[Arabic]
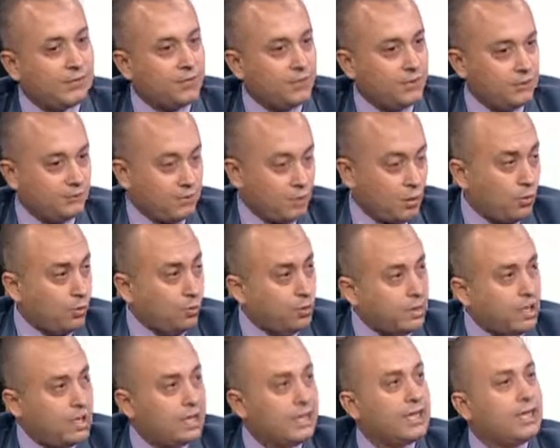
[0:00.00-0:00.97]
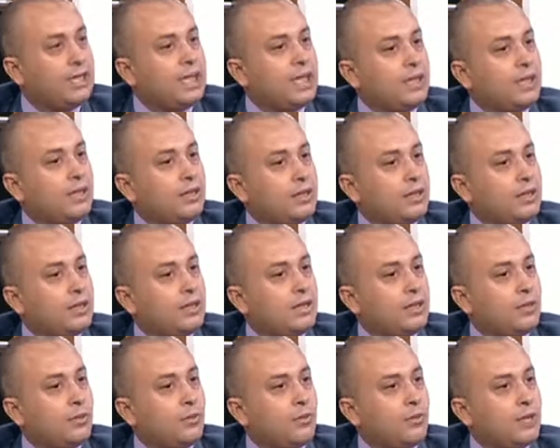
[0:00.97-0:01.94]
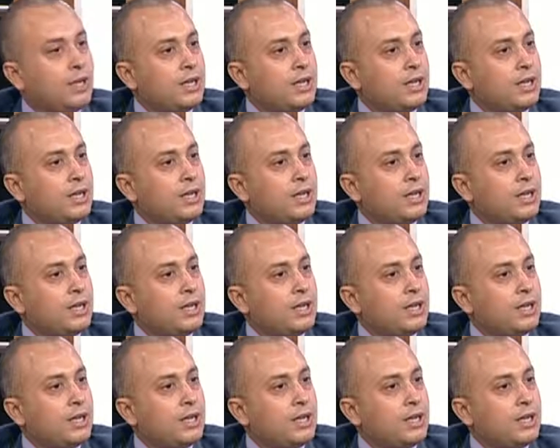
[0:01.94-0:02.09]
في موجوده آه،